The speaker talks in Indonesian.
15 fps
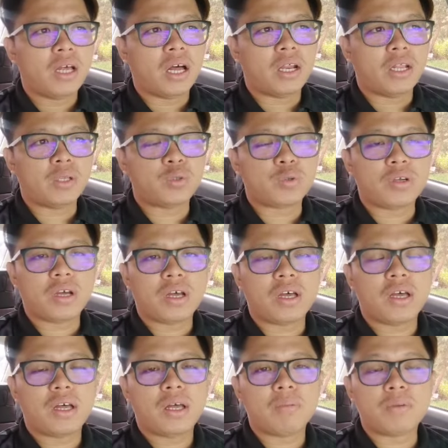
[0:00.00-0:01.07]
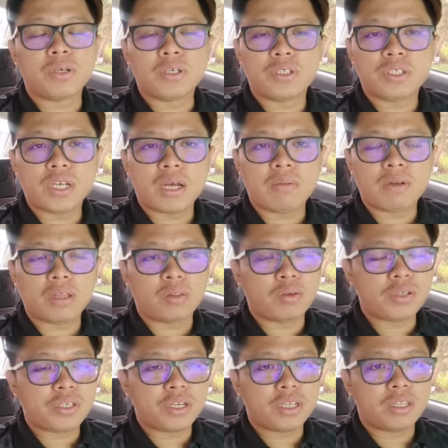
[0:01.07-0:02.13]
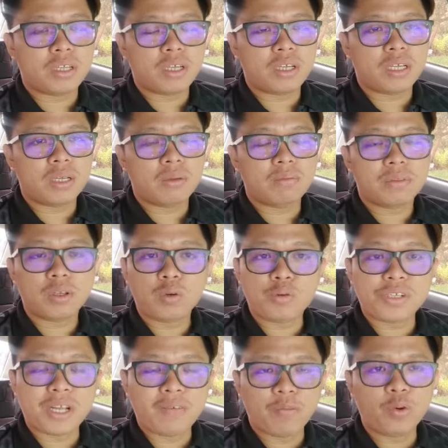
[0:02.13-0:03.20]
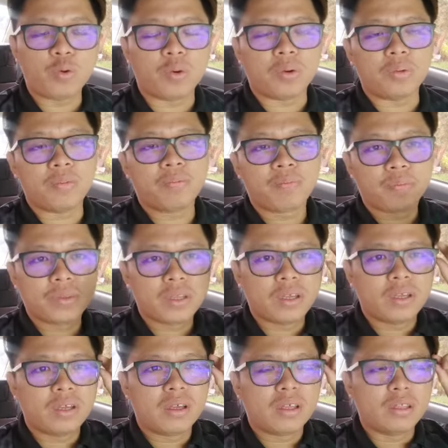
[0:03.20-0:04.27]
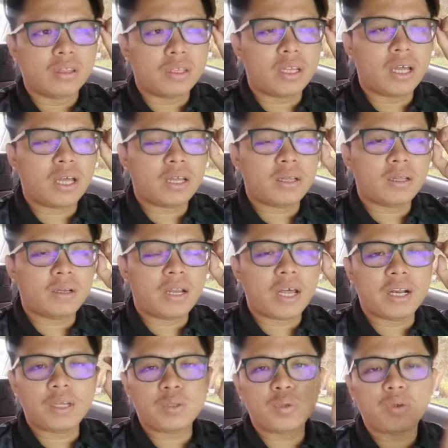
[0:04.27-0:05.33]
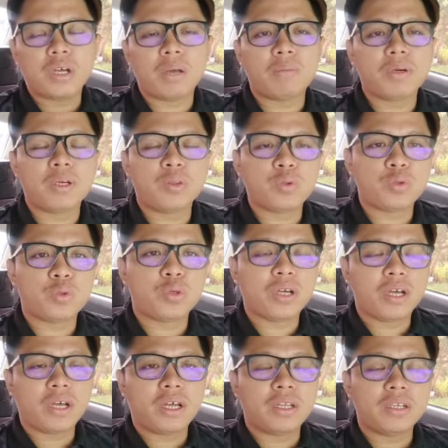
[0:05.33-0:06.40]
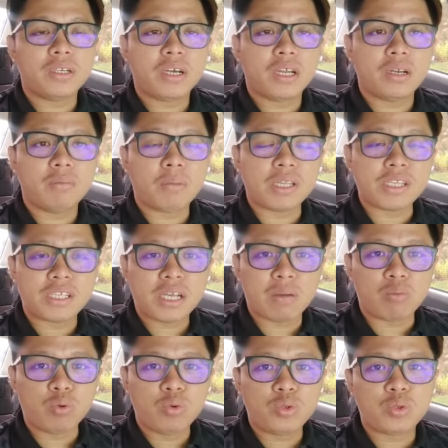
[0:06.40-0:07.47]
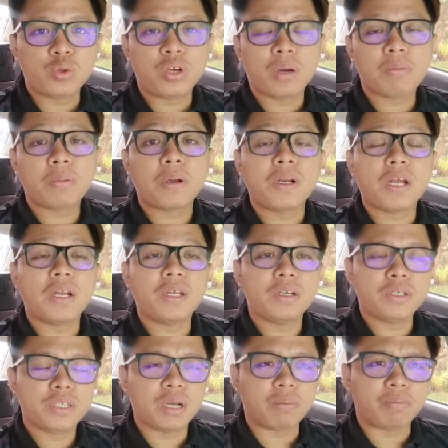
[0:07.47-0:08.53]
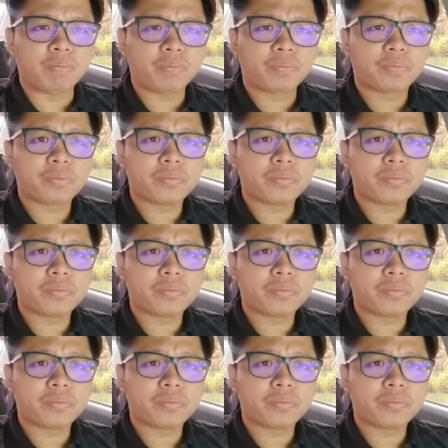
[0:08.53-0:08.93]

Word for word: Ada juga mengecam Datuk Seri um, eh, Tengku Zafrul. Tidak lari juga begitu juga dengan Mat Sabu juga pernah dikecam.